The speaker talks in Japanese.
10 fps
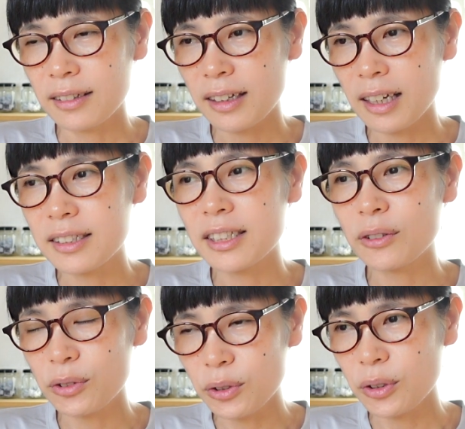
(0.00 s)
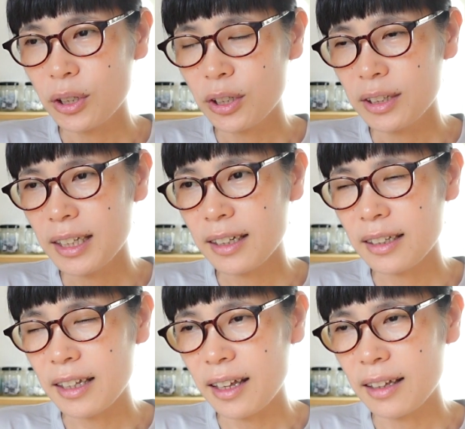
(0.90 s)
買っちゃうとなん
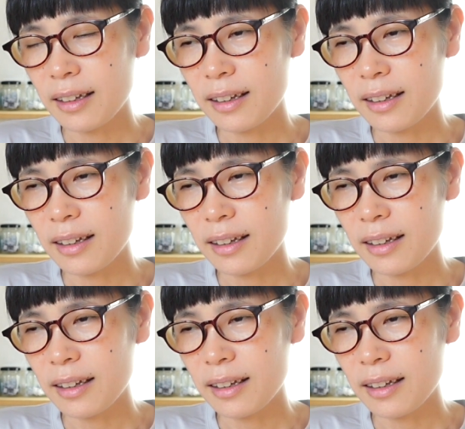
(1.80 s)
かね